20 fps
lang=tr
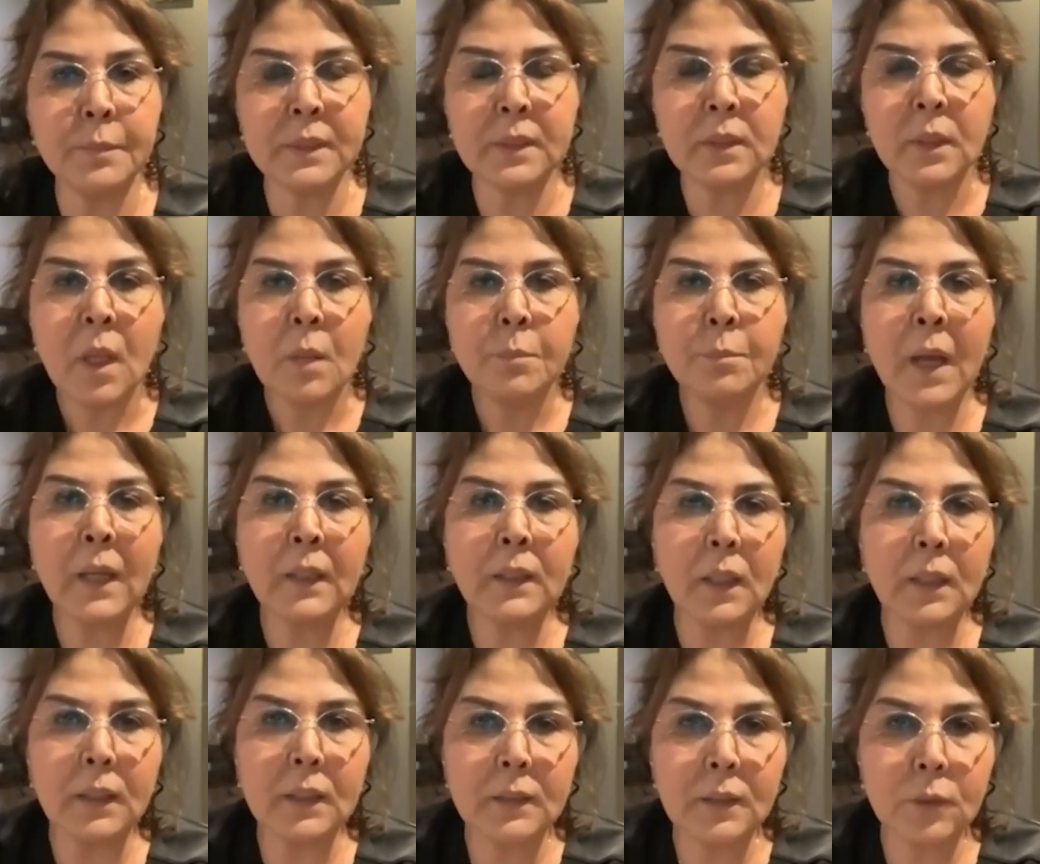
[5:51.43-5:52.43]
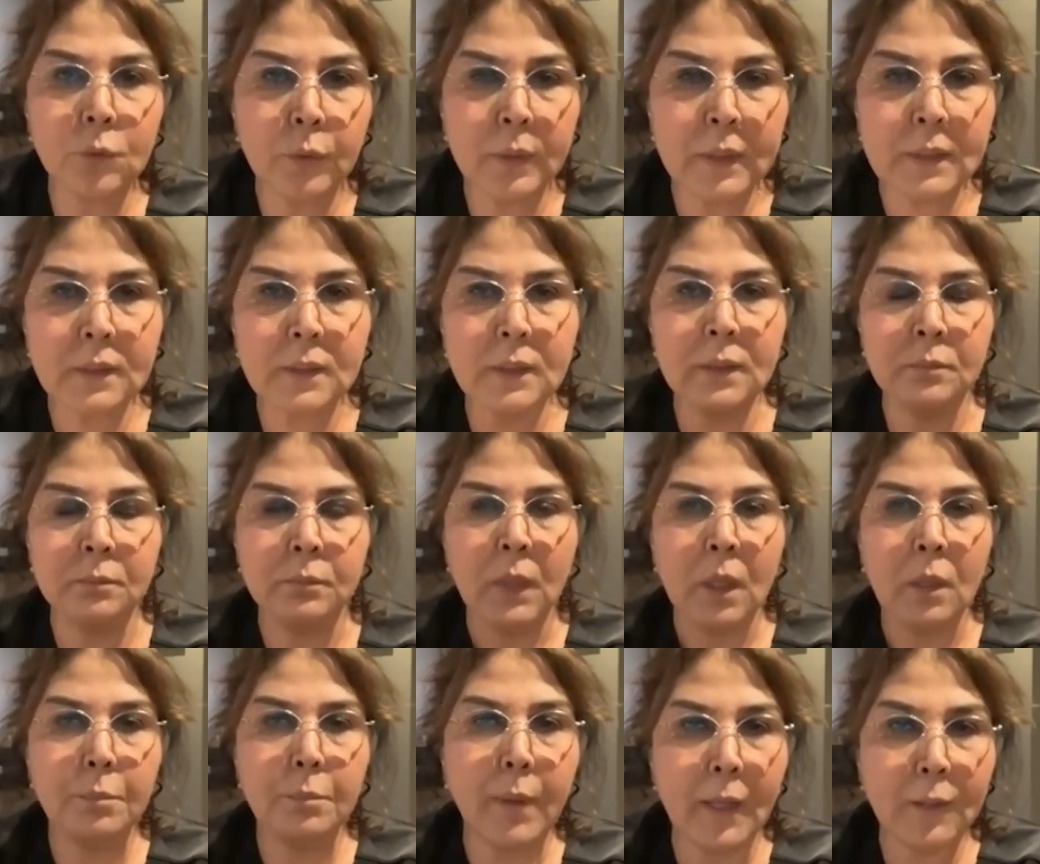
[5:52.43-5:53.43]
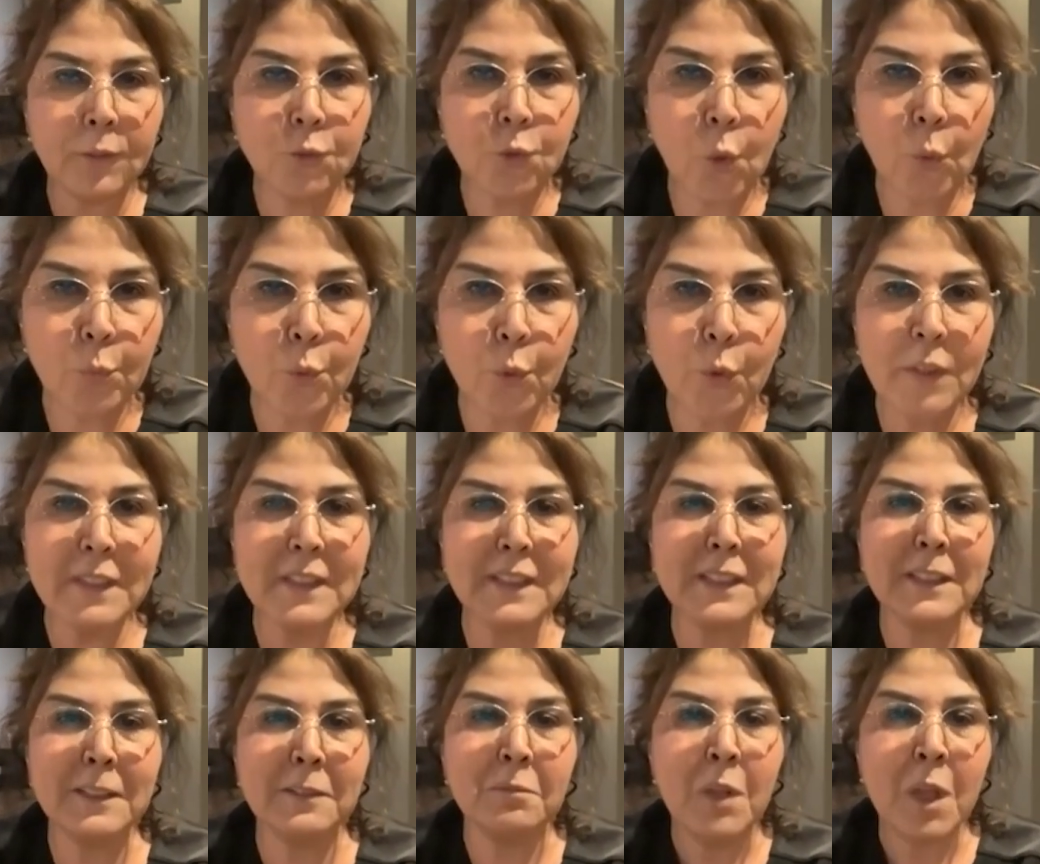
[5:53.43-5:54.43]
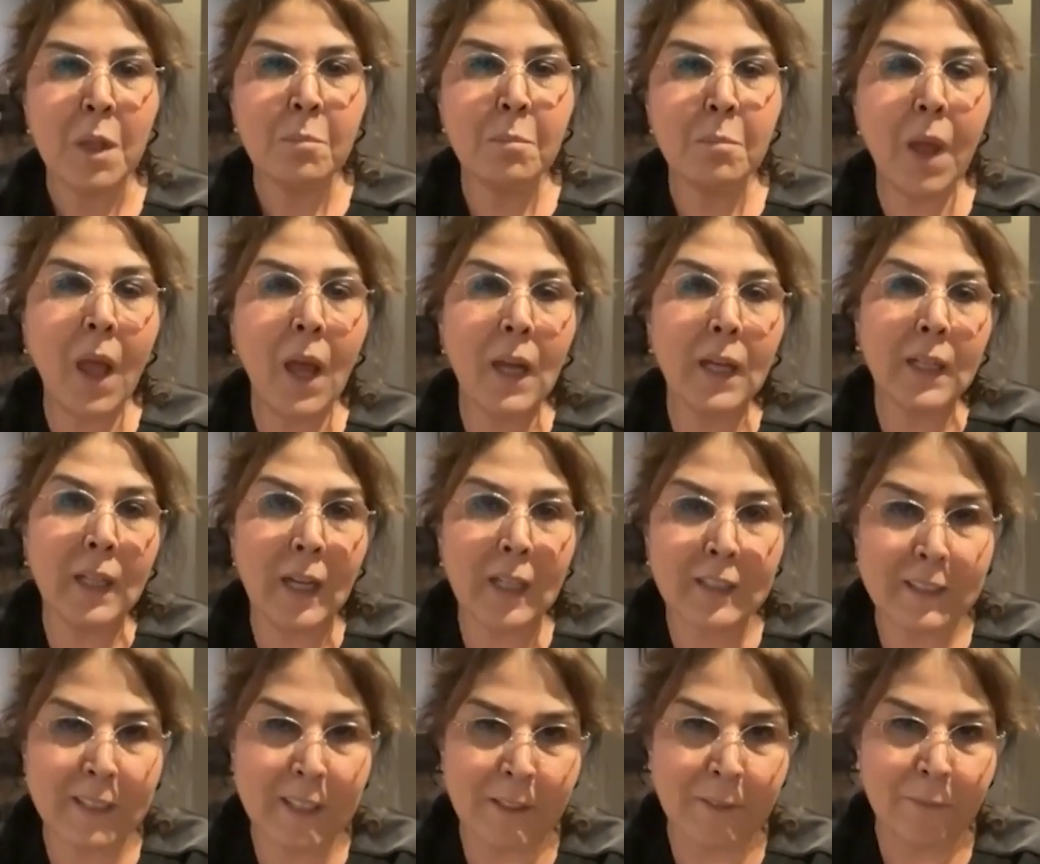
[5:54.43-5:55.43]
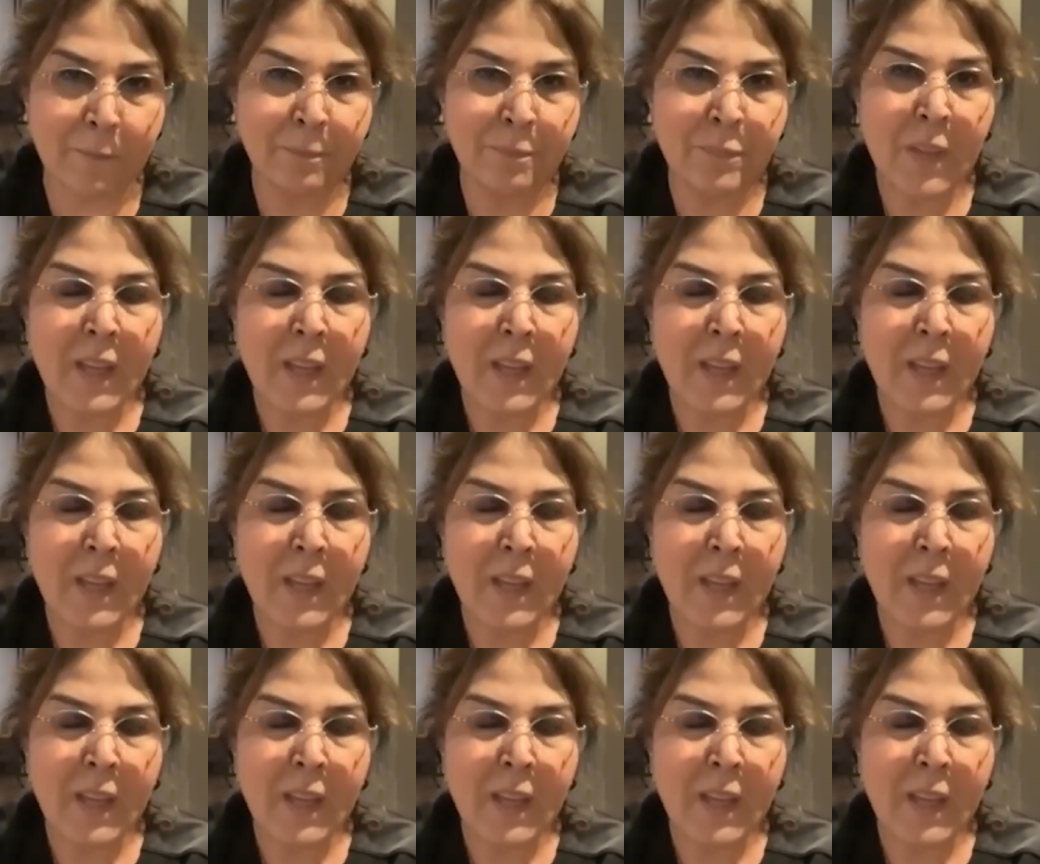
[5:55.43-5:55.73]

Biz ben Kagider üyesiyim, ben TOB üyesiyim, ben her yerdeyim.